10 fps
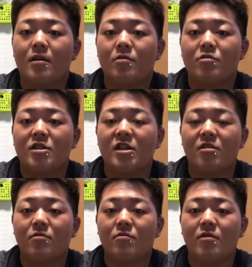こちら
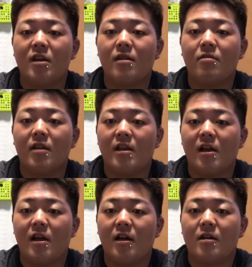の
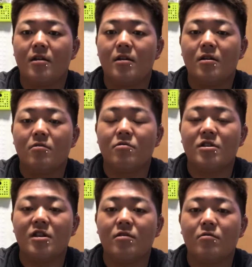クリアスライダーこ
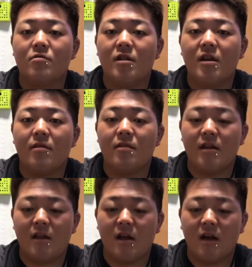ちらの
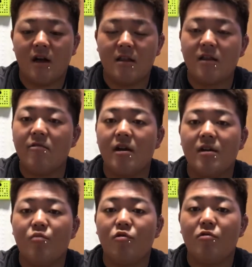クリアスライダー買ったはい
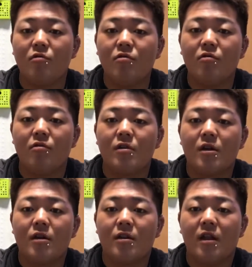いものの、
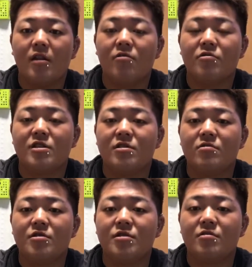何を飼
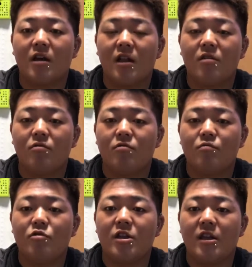育しようかなと
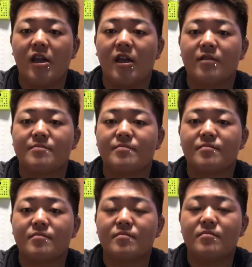思ってて
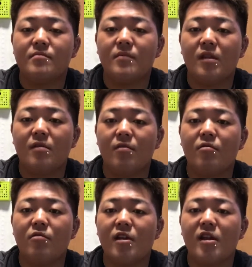ずっ
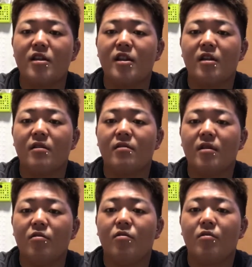と悩んでたんですけ
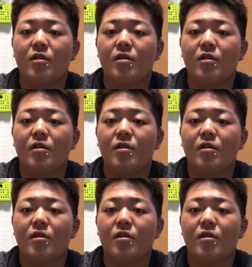ど、